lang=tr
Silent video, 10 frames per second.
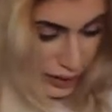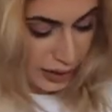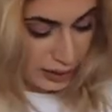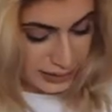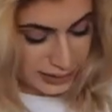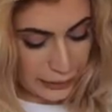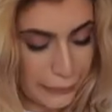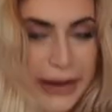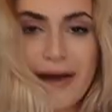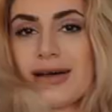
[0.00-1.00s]

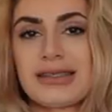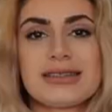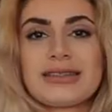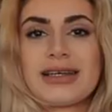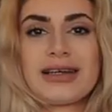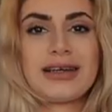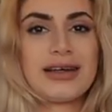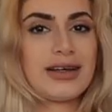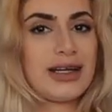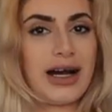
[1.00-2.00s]
altına beyaz
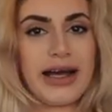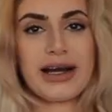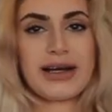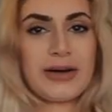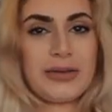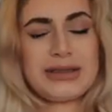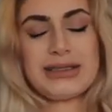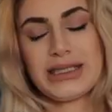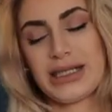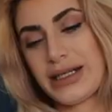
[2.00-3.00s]
ayakkabı,
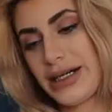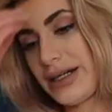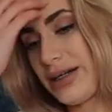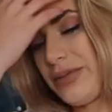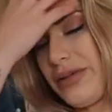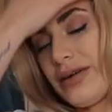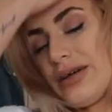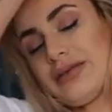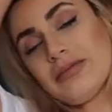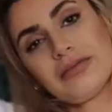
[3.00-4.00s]
siyah ayakkabı,
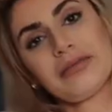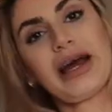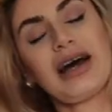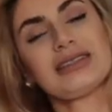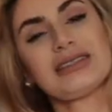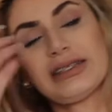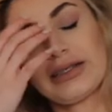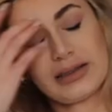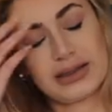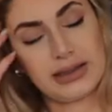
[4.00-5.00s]
beyaz
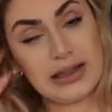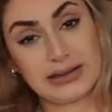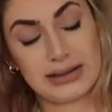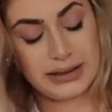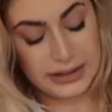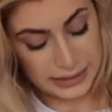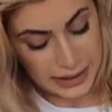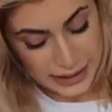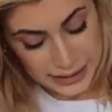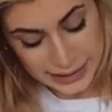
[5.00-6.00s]
sneaker, siyah sneaker her